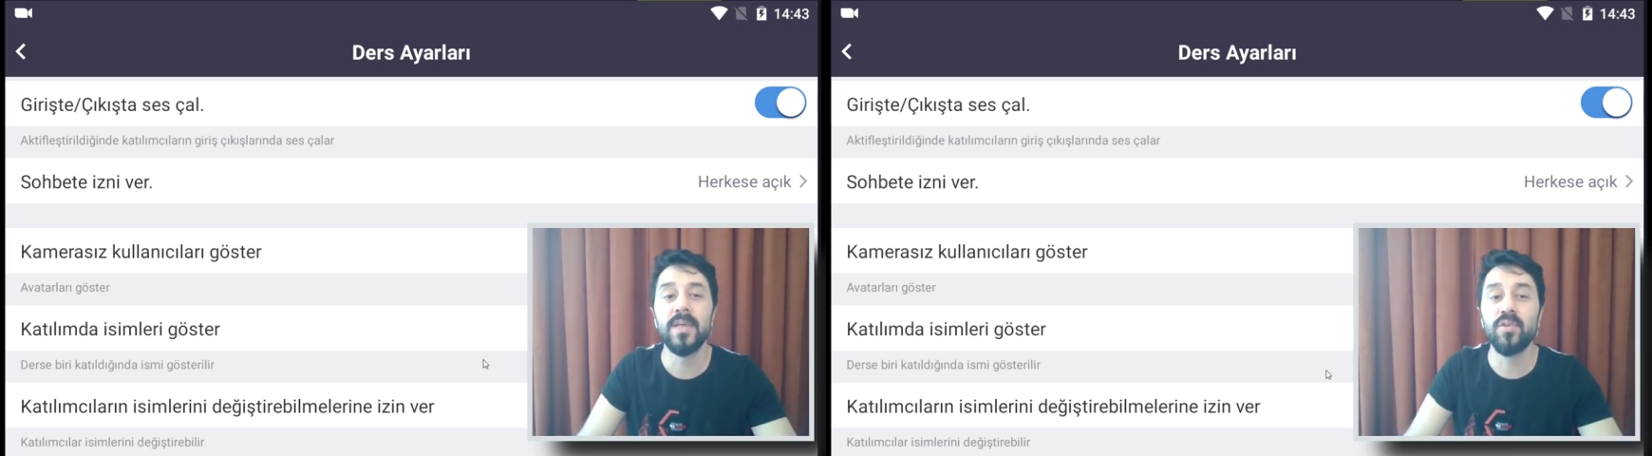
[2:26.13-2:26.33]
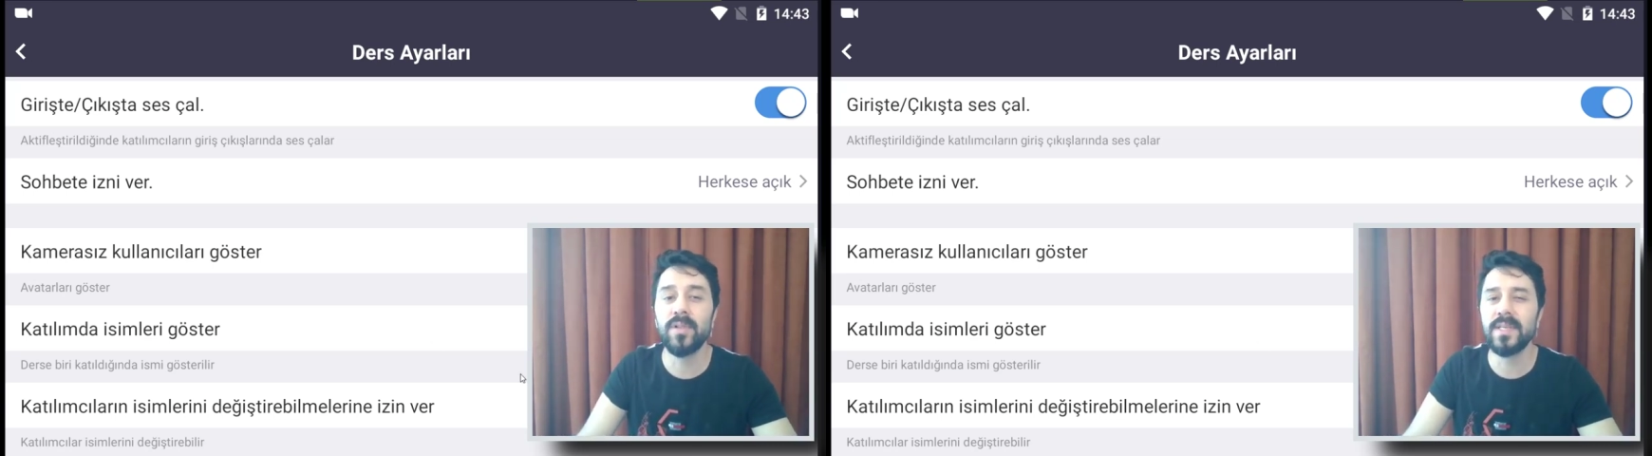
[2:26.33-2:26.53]

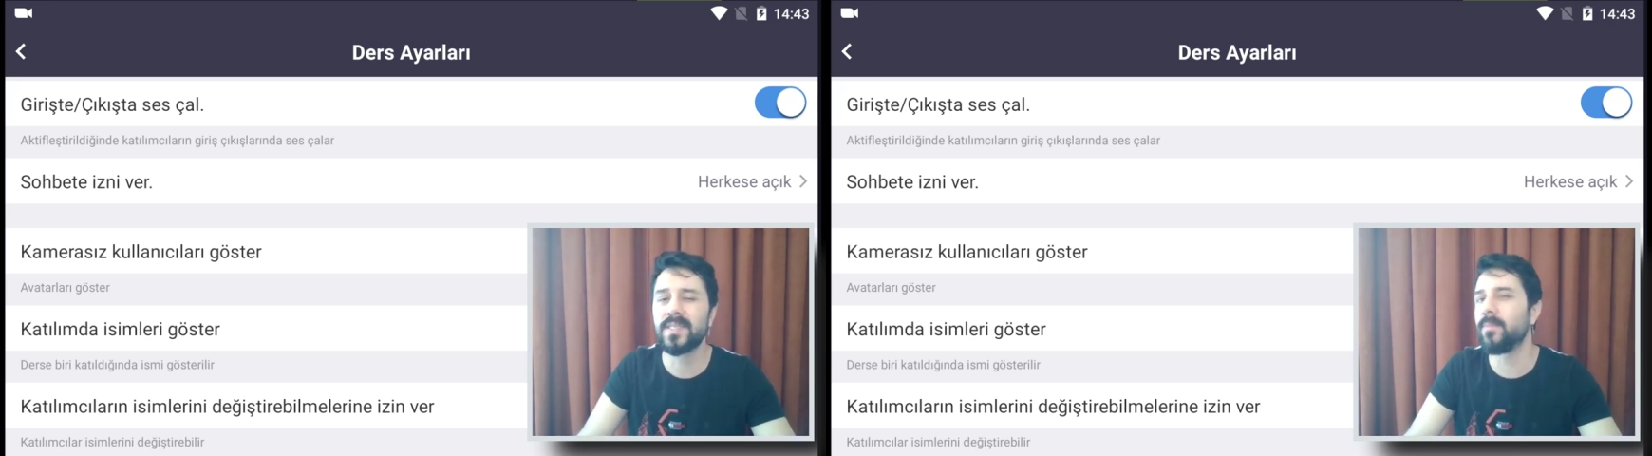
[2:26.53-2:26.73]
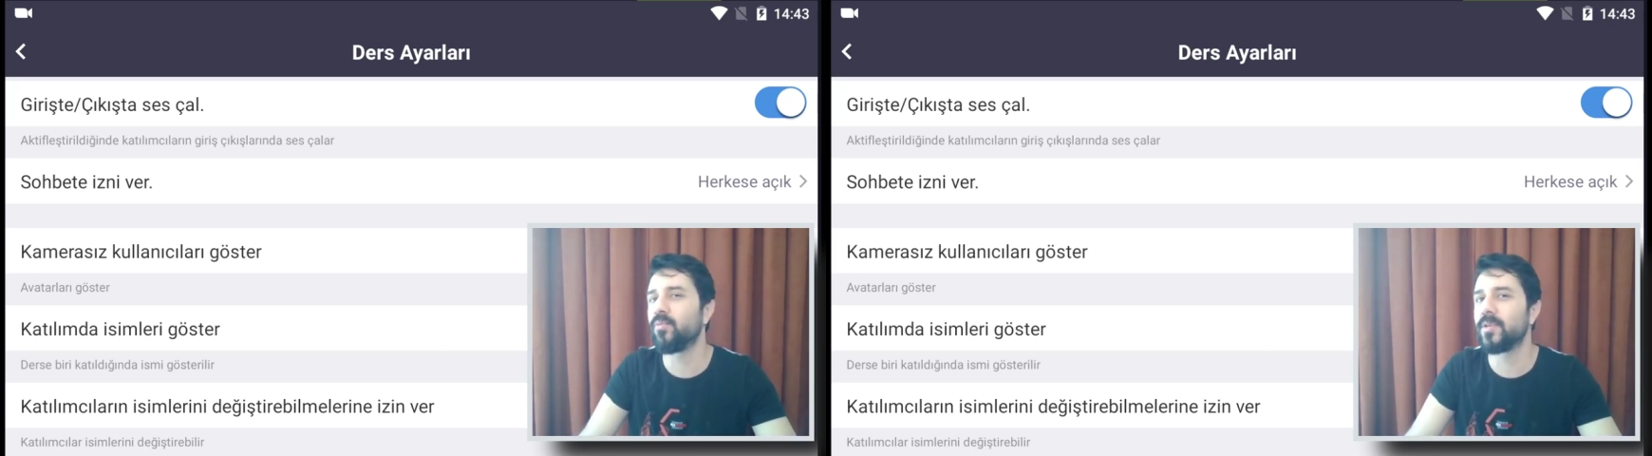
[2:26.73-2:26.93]

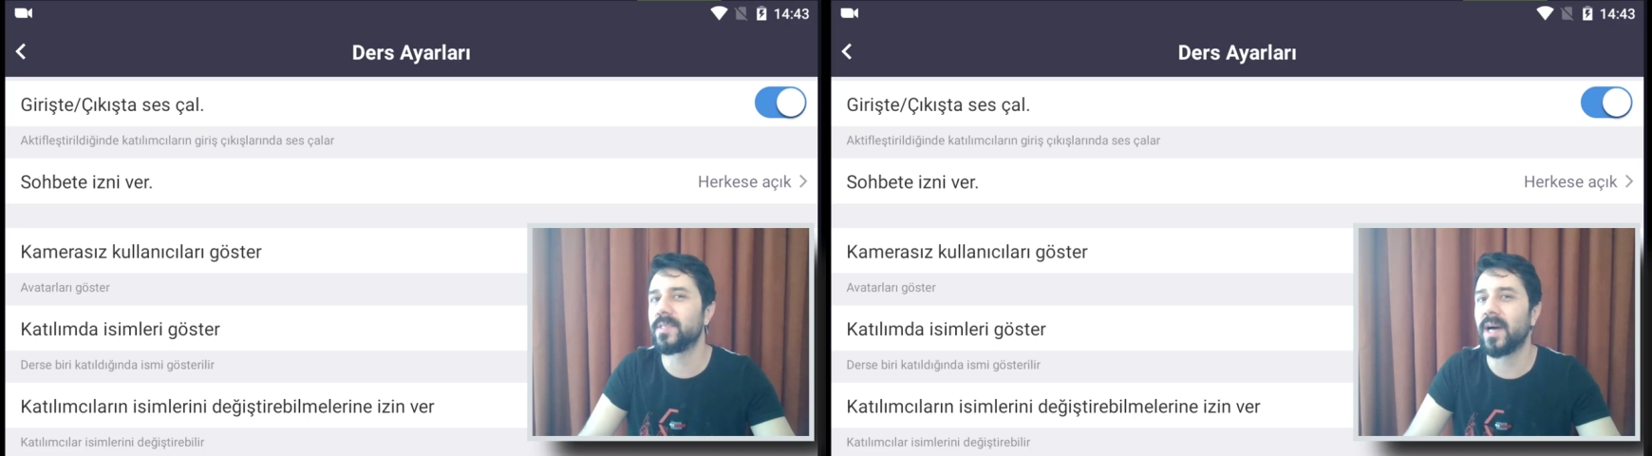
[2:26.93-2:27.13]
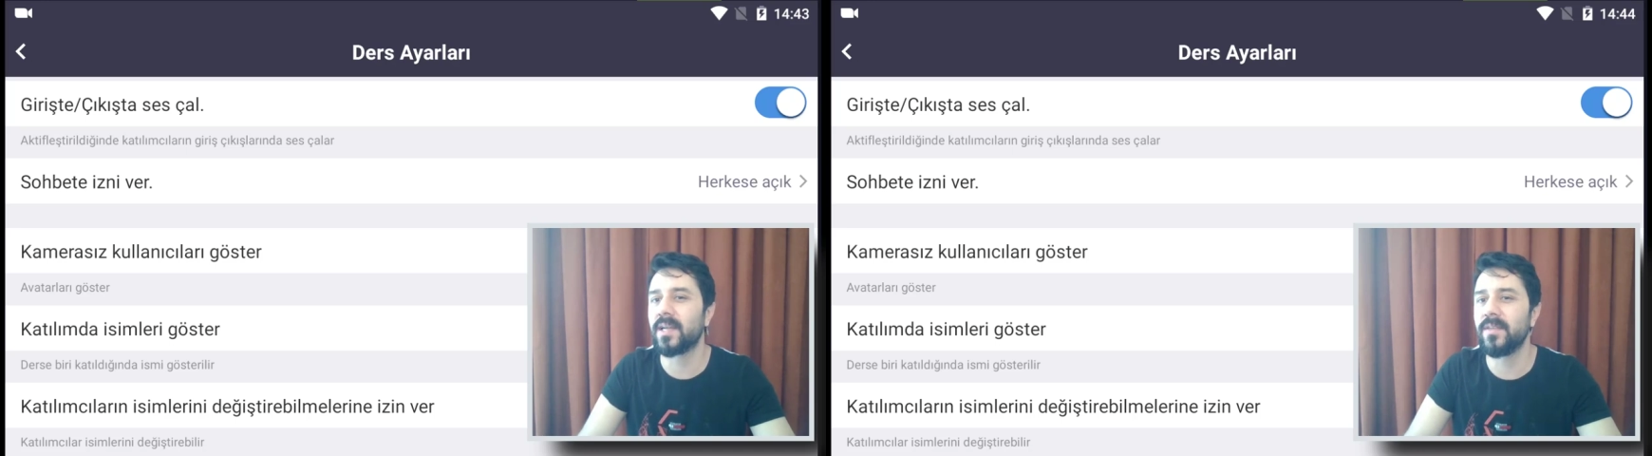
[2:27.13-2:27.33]
Dolayısıyla
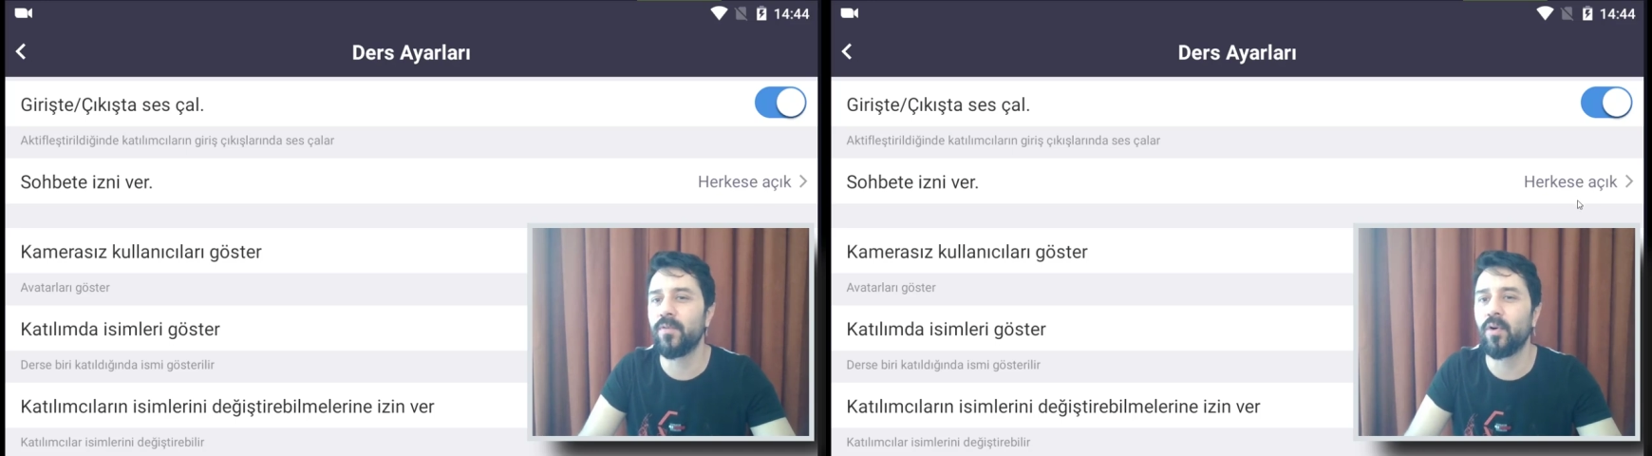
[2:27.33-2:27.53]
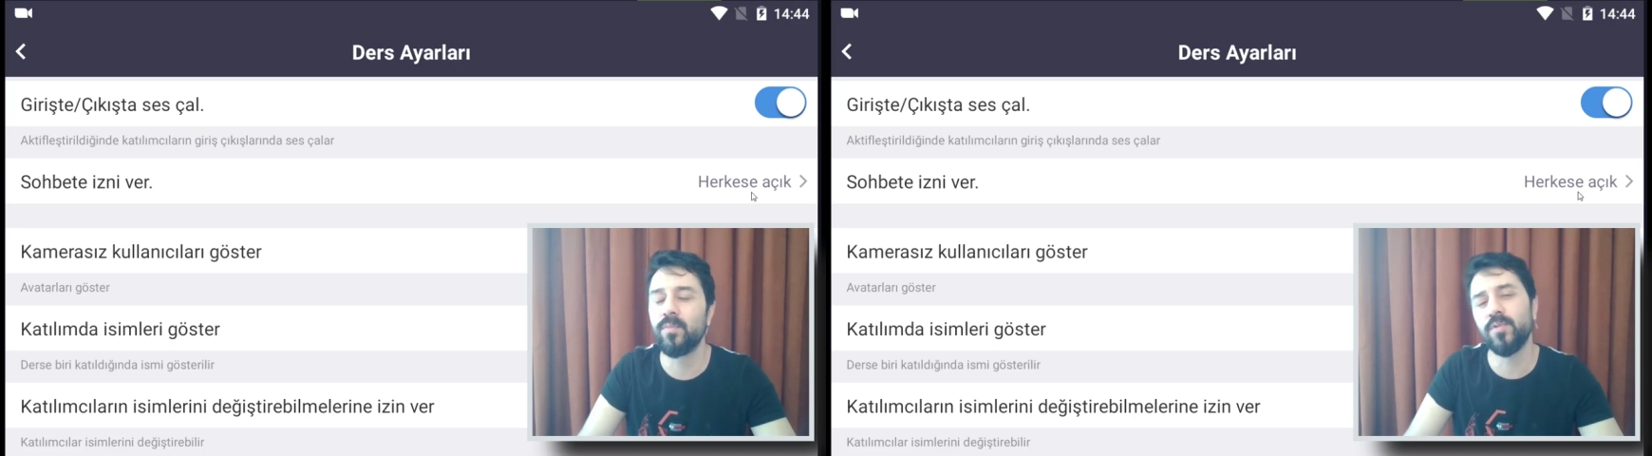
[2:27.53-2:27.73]
burası aktif
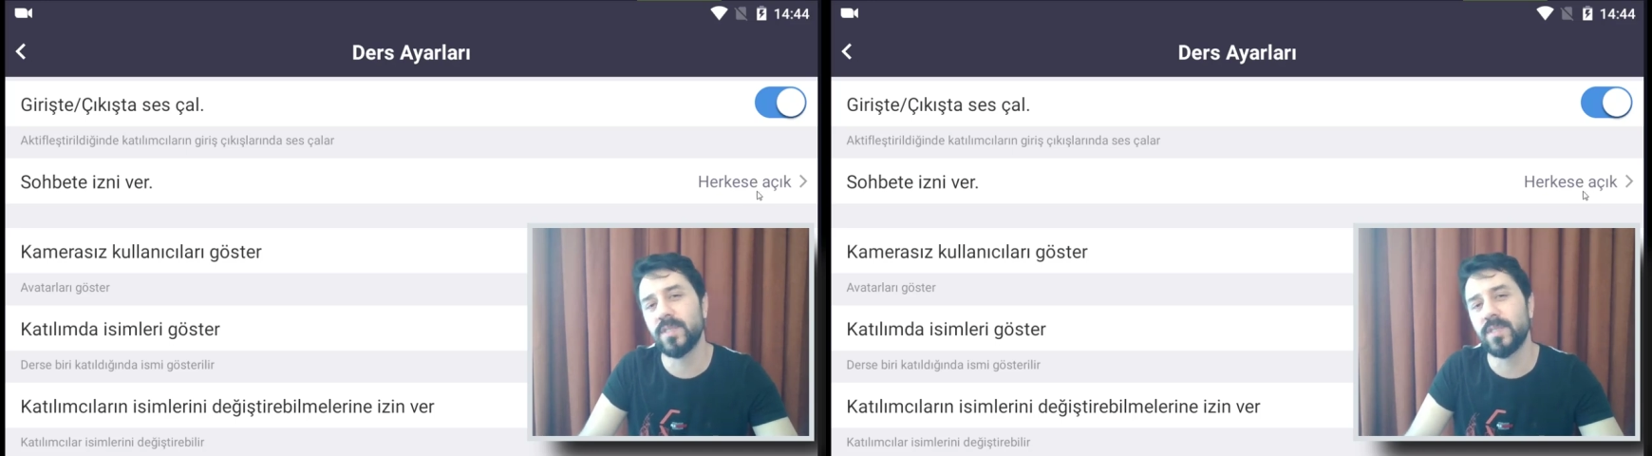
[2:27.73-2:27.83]
olmuyor.